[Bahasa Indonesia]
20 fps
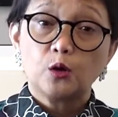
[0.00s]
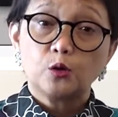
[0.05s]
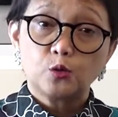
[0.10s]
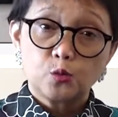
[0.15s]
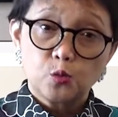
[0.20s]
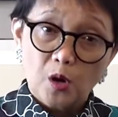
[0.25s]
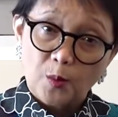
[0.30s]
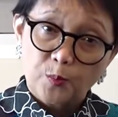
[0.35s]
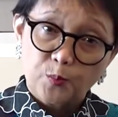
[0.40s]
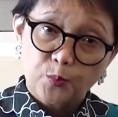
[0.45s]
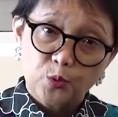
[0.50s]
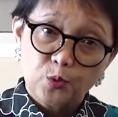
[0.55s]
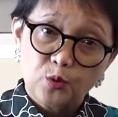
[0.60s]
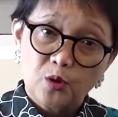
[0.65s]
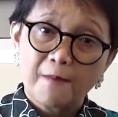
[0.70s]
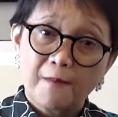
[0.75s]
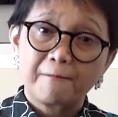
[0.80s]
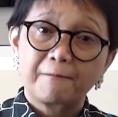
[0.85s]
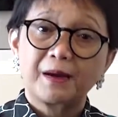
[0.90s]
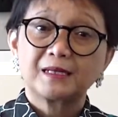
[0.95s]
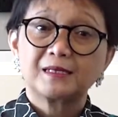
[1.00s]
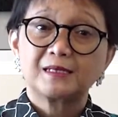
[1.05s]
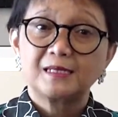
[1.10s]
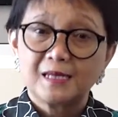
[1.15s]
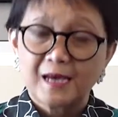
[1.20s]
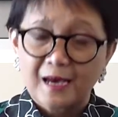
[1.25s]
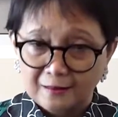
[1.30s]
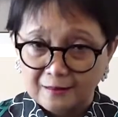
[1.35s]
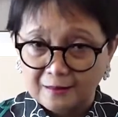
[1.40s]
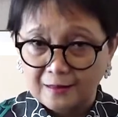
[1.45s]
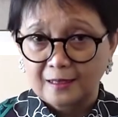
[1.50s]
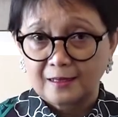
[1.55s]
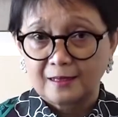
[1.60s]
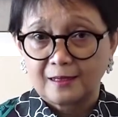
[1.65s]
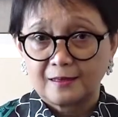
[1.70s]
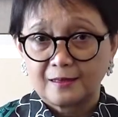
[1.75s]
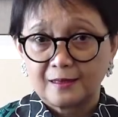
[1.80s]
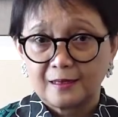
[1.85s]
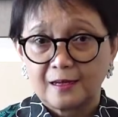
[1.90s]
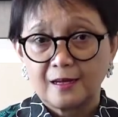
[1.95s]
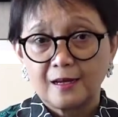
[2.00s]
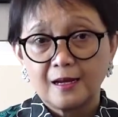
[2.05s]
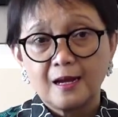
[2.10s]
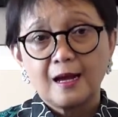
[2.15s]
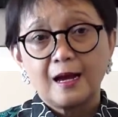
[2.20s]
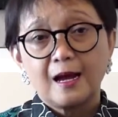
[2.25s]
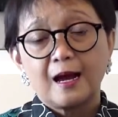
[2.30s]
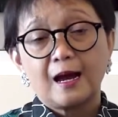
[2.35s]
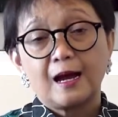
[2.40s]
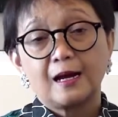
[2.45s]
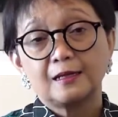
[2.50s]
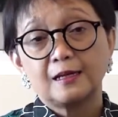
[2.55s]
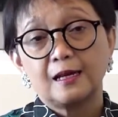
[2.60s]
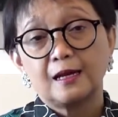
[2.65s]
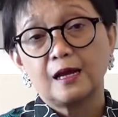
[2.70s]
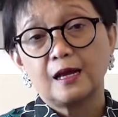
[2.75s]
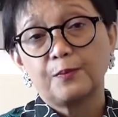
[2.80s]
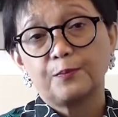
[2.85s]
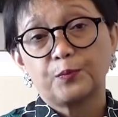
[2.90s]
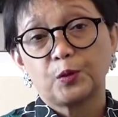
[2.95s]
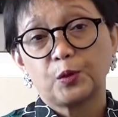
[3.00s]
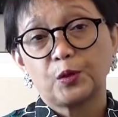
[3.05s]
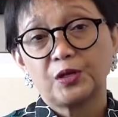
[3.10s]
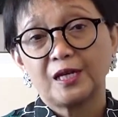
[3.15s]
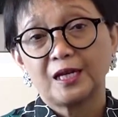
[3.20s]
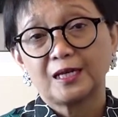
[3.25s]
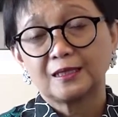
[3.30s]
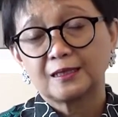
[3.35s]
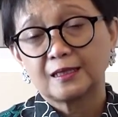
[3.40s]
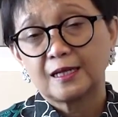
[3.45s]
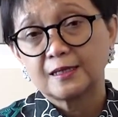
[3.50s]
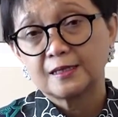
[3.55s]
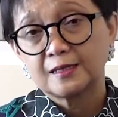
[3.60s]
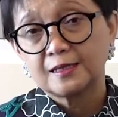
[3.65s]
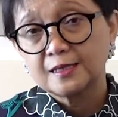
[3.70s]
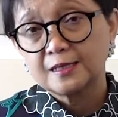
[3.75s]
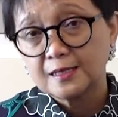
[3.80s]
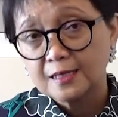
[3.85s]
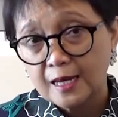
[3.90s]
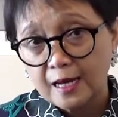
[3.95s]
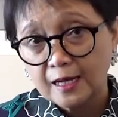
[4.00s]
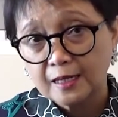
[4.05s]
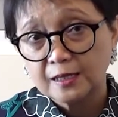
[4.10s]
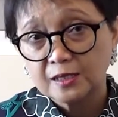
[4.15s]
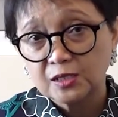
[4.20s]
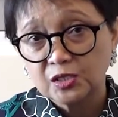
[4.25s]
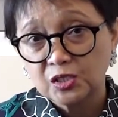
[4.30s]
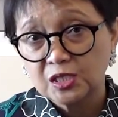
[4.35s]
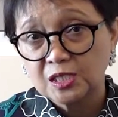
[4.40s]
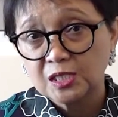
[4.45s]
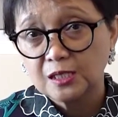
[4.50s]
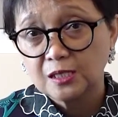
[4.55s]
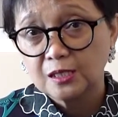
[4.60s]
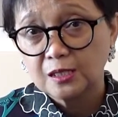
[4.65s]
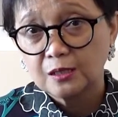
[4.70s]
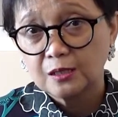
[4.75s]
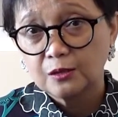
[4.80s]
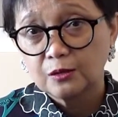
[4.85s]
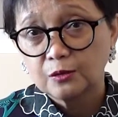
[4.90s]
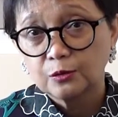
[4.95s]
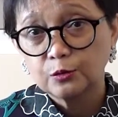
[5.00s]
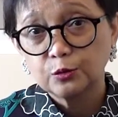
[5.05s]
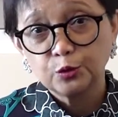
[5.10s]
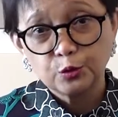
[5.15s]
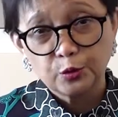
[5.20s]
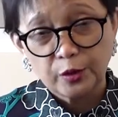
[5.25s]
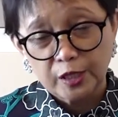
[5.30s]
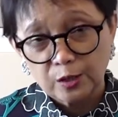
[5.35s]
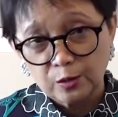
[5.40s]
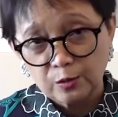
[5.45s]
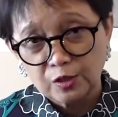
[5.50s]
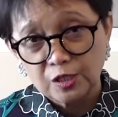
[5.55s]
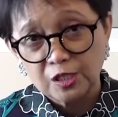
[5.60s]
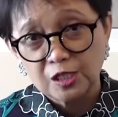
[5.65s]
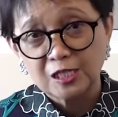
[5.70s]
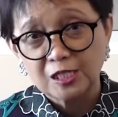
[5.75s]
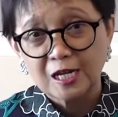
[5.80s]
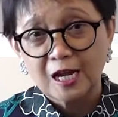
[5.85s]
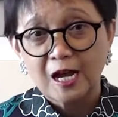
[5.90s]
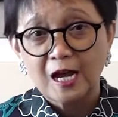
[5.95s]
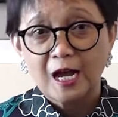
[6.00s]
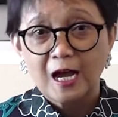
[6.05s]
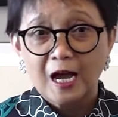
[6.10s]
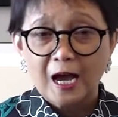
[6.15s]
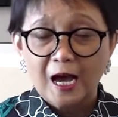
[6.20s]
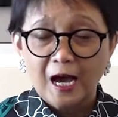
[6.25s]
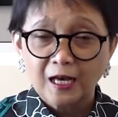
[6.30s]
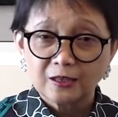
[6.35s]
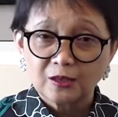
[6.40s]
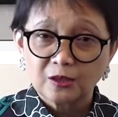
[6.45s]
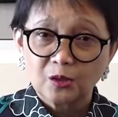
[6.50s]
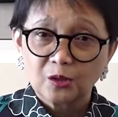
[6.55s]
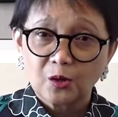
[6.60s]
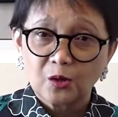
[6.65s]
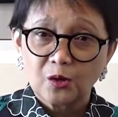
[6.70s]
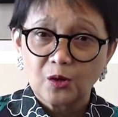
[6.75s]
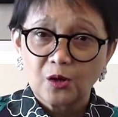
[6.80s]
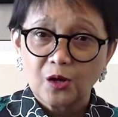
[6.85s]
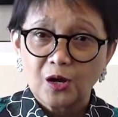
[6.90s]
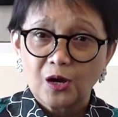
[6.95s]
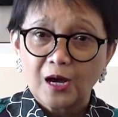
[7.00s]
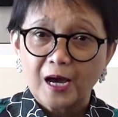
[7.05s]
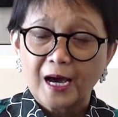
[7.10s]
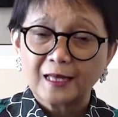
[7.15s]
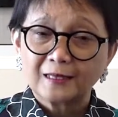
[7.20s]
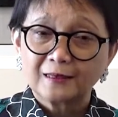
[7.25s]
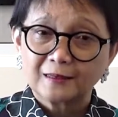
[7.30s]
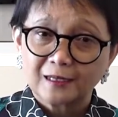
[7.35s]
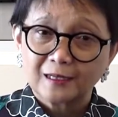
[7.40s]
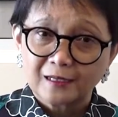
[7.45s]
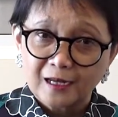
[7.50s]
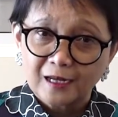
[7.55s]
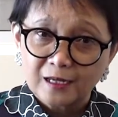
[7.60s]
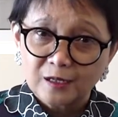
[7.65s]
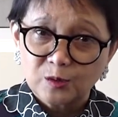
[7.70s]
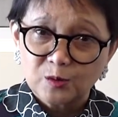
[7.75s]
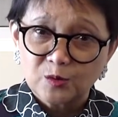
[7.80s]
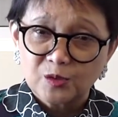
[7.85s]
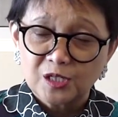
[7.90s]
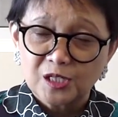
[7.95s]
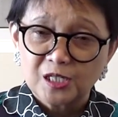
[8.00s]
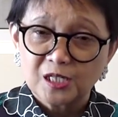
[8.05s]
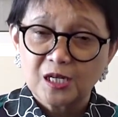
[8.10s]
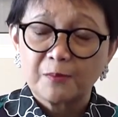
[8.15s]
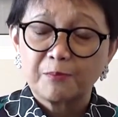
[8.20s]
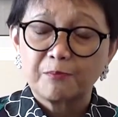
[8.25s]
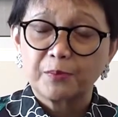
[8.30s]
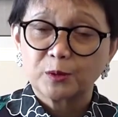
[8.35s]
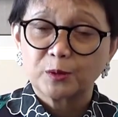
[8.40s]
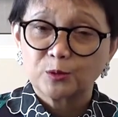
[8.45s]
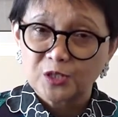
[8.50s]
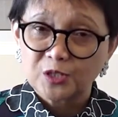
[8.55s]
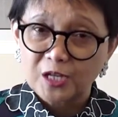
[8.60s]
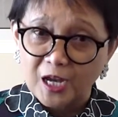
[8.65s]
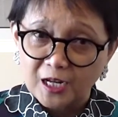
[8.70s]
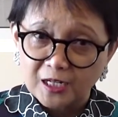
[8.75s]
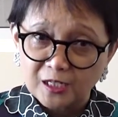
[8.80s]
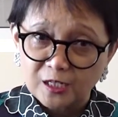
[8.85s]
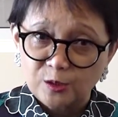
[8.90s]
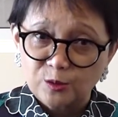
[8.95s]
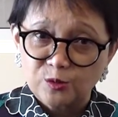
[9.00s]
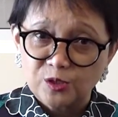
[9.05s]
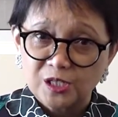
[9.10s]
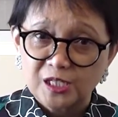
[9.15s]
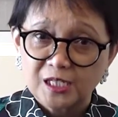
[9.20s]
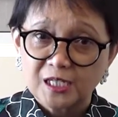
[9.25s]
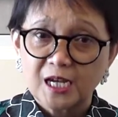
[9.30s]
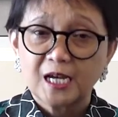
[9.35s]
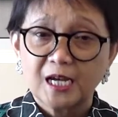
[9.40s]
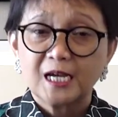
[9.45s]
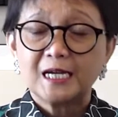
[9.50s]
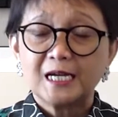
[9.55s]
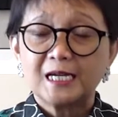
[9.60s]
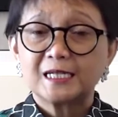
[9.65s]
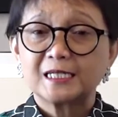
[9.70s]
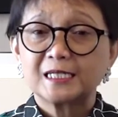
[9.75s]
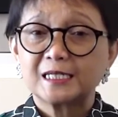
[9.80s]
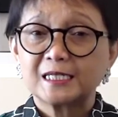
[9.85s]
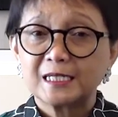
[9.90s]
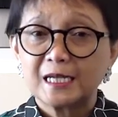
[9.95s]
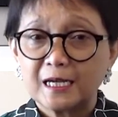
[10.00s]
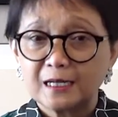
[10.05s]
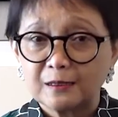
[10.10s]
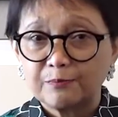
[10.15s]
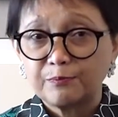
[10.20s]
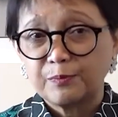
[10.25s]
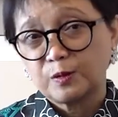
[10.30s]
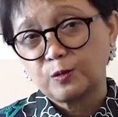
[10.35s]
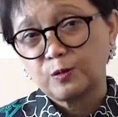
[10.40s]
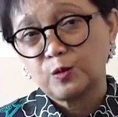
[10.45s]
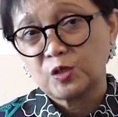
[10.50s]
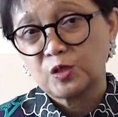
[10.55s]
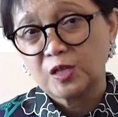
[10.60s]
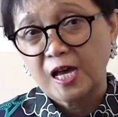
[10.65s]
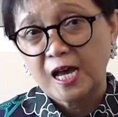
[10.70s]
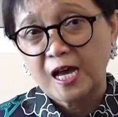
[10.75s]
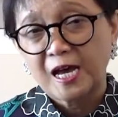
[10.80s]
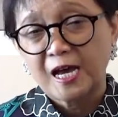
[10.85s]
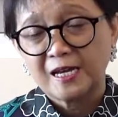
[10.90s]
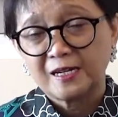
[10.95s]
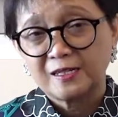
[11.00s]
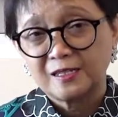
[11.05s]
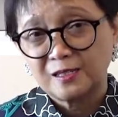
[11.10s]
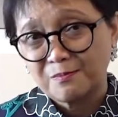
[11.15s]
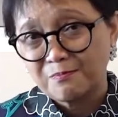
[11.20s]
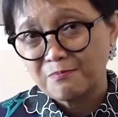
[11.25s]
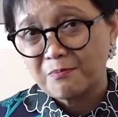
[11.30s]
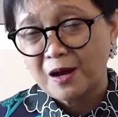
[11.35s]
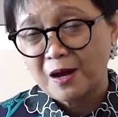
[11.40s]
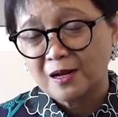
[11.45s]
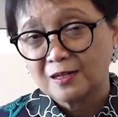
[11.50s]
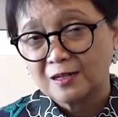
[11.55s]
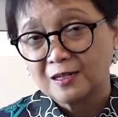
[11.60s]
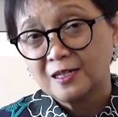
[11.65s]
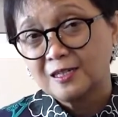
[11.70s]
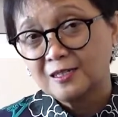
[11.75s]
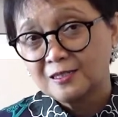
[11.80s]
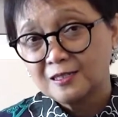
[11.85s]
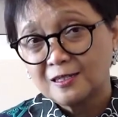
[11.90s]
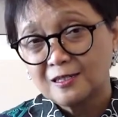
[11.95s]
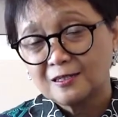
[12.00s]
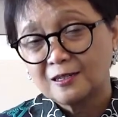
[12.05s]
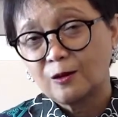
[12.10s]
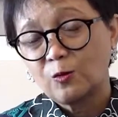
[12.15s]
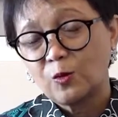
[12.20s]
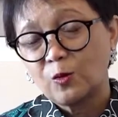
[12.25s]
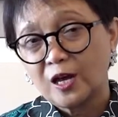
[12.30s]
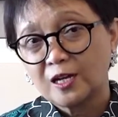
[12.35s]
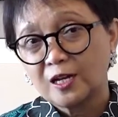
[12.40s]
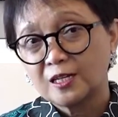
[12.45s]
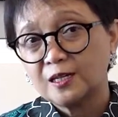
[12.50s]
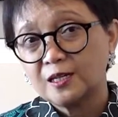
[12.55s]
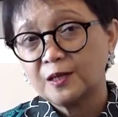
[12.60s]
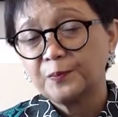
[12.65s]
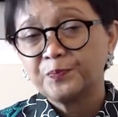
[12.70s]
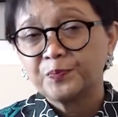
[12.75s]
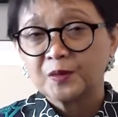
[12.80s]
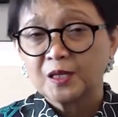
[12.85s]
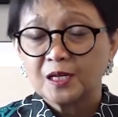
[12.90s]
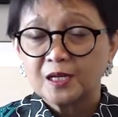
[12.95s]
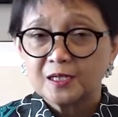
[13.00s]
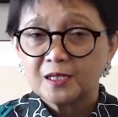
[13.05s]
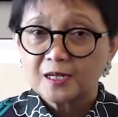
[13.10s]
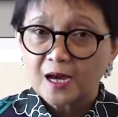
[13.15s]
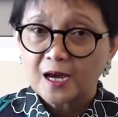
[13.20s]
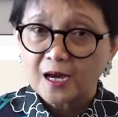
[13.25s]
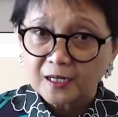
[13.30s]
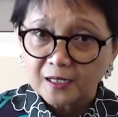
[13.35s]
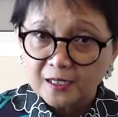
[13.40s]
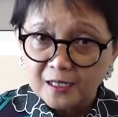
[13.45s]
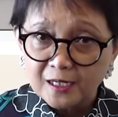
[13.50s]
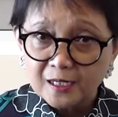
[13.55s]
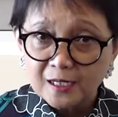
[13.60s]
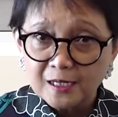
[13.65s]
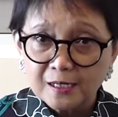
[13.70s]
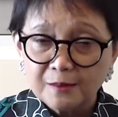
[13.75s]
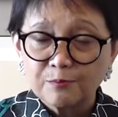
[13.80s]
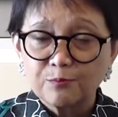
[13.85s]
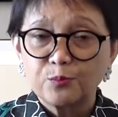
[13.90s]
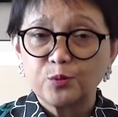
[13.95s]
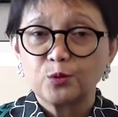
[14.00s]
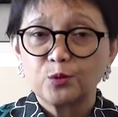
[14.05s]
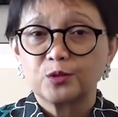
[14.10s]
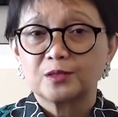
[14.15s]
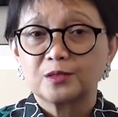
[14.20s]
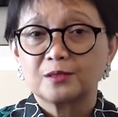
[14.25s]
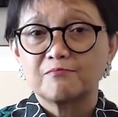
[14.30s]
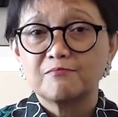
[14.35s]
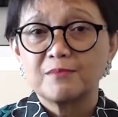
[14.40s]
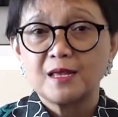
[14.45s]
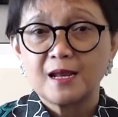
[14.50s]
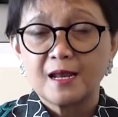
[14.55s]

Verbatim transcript: 24 di antaranya adalah proyek transisi energi untuk Indonesia atau antara Indonesia, perusahaan Indonesia dengan perusahaan Jepang. Jadi saya ulangi, dari 69